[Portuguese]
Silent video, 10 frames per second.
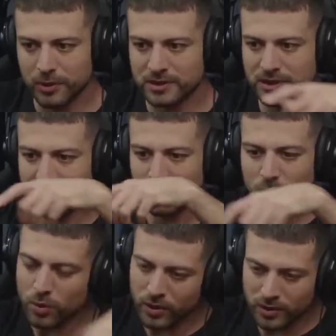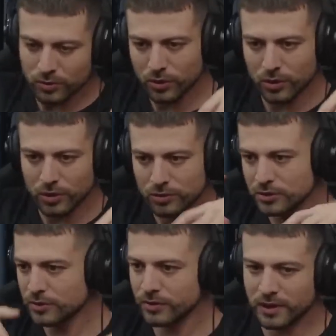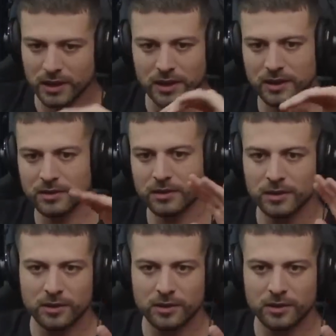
assim, tem um corredor onde fica,